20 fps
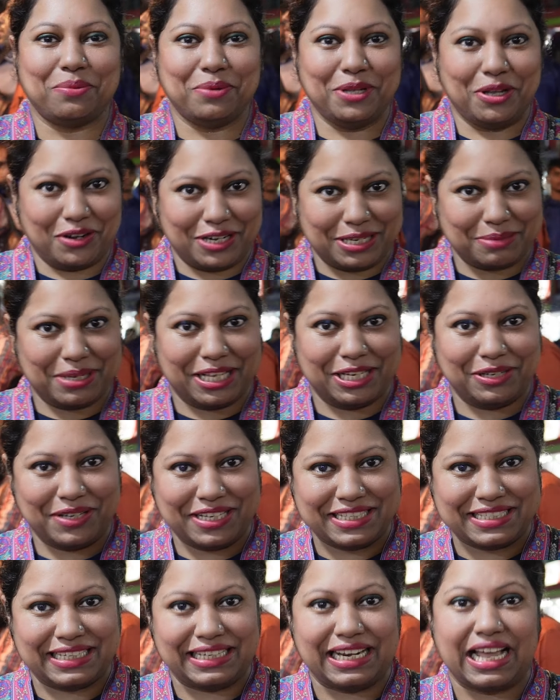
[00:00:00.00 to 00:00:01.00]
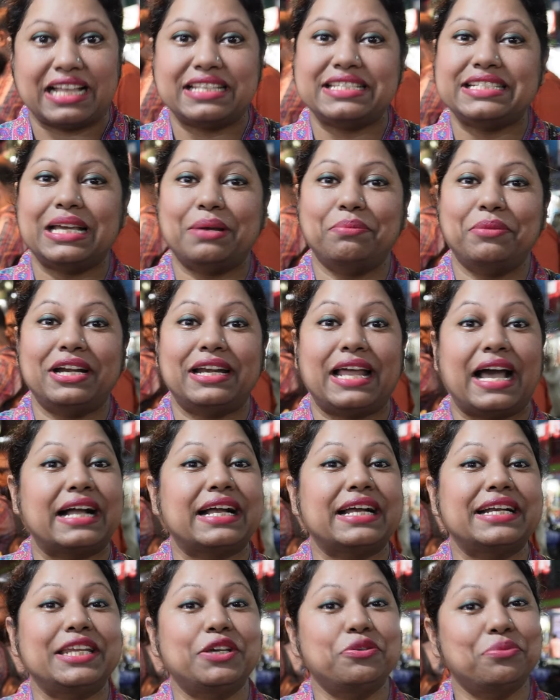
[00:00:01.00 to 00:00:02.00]
সবাই অনেক ভালো আছেন আজকে আমরা
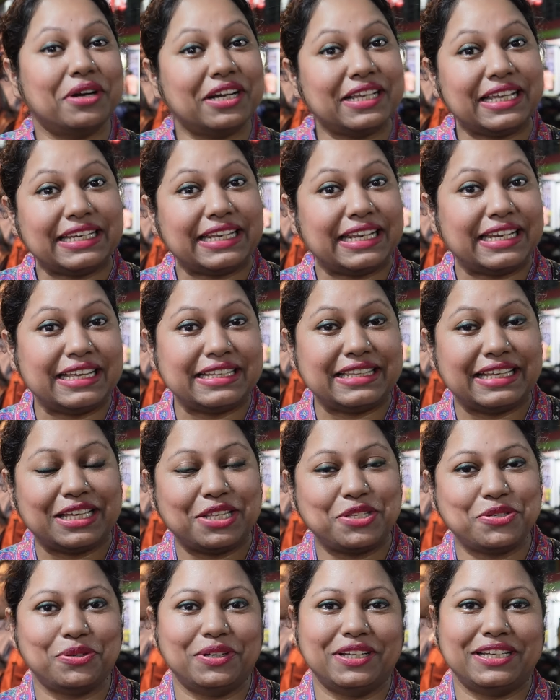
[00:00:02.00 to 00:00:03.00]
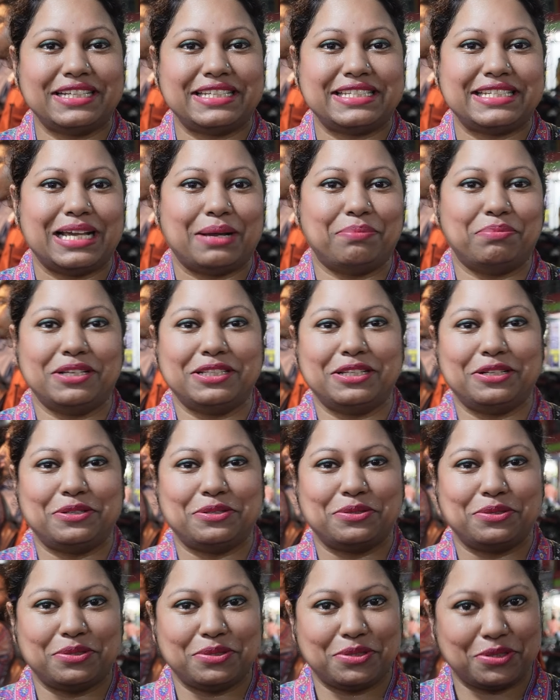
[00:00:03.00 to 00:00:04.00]
ঢাকা নিউ মার্কেট এরিয়া থেকে চলে এসেছি আপনাদের
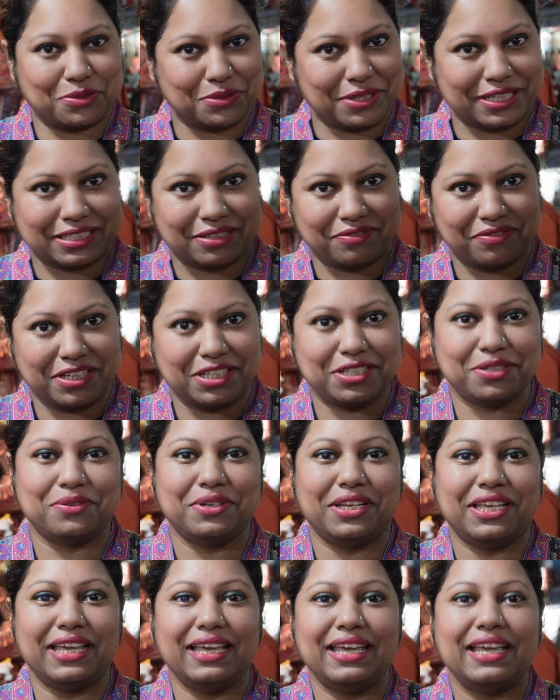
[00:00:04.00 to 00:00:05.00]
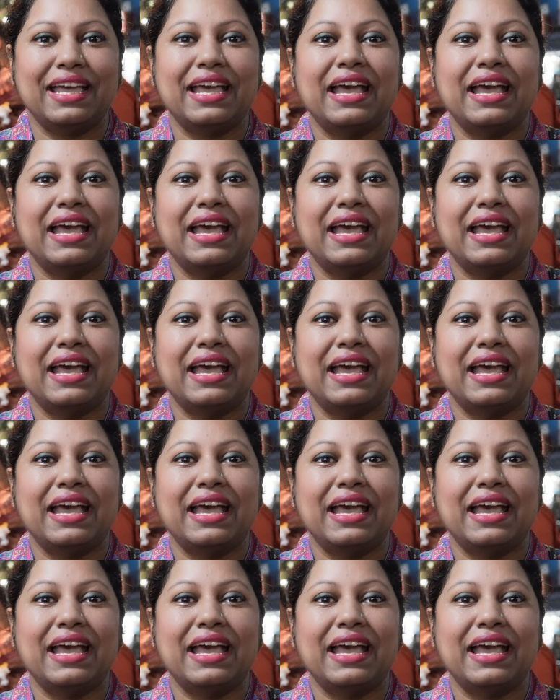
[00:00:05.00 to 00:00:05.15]
জন্য ছোট্ট একটা ভিডিও নিয়ে